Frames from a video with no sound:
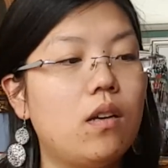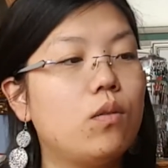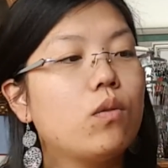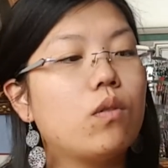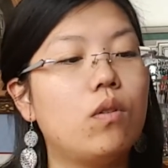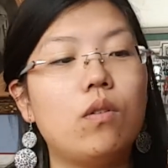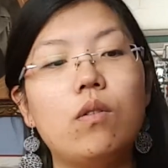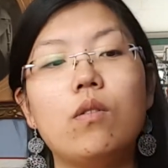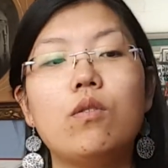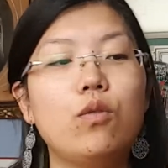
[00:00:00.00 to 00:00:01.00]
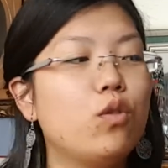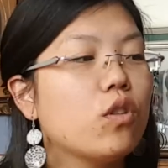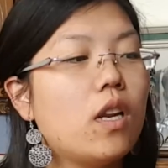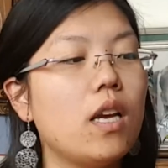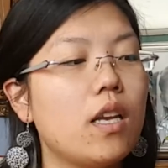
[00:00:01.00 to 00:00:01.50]
Donc euh,
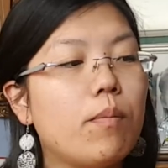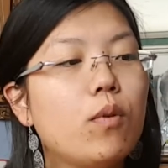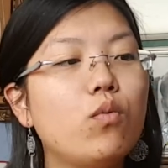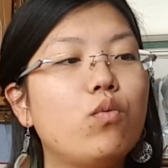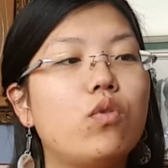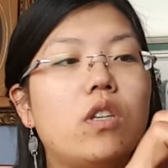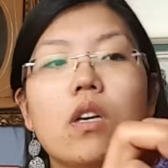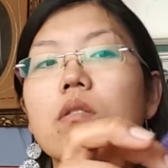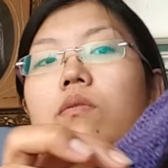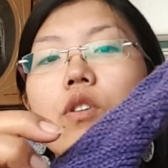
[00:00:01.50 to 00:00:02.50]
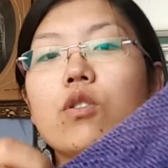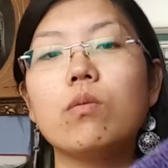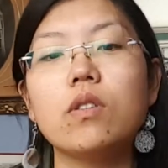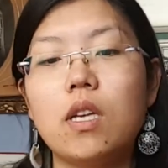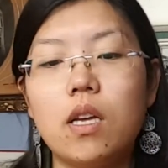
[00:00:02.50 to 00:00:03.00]
jusque-là, il n'y a pas eu de soucis. Hein.
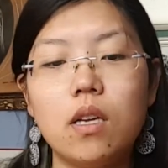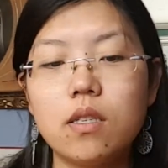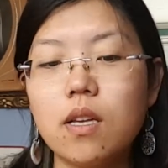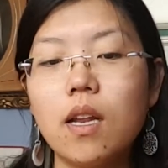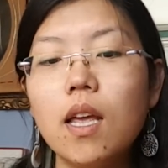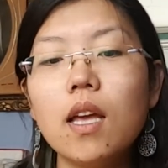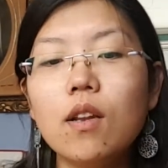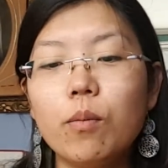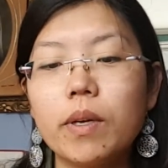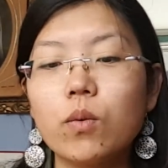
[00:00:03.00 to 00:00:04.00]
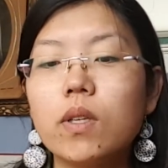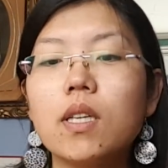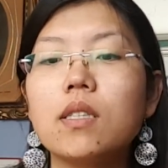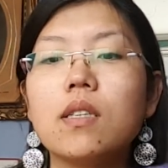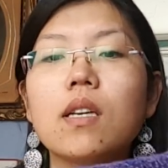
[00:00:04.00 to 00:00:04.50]
Franchement, ça allait, le patron était
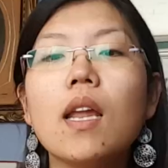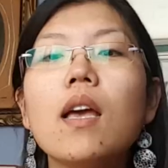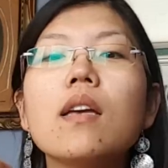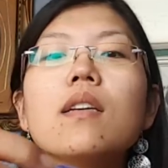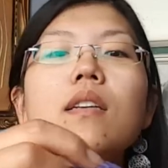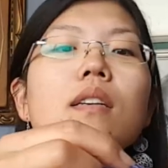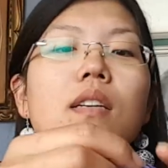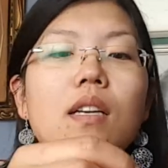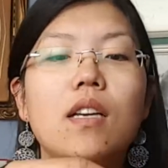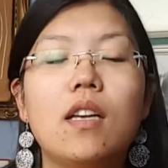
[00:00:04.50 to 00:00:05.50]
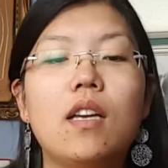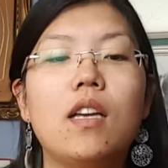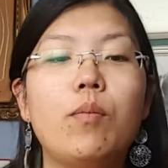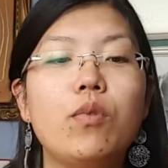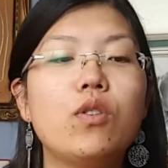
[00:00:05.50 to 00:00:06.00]
assez clair.
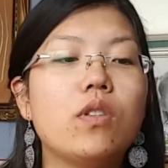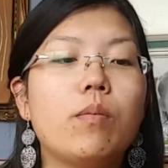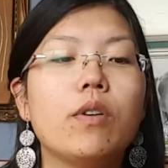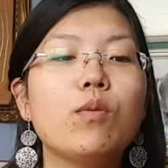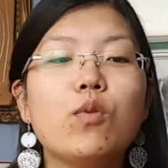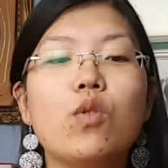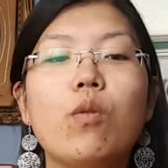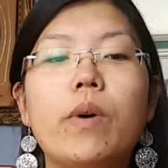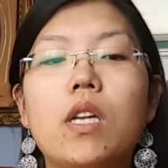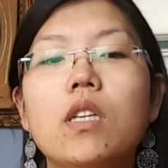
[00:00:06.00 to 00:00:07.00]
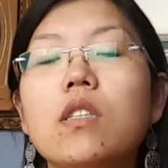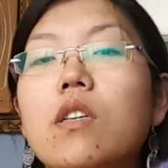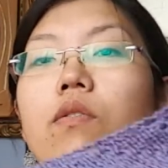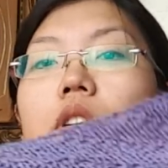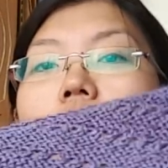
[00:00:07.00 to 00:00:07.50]
Et puis je sais pas, je me suis emballée, ce
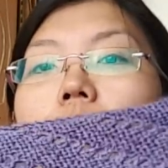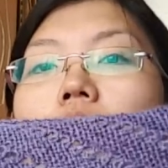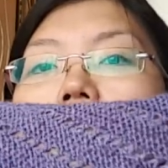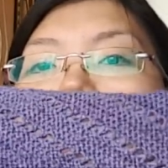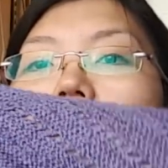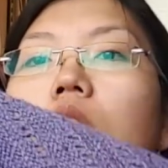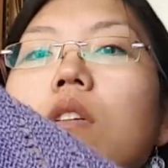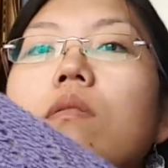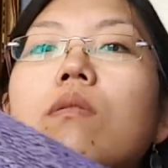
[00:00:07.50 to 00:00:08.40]
qui fait qu'après j'ai arrêté.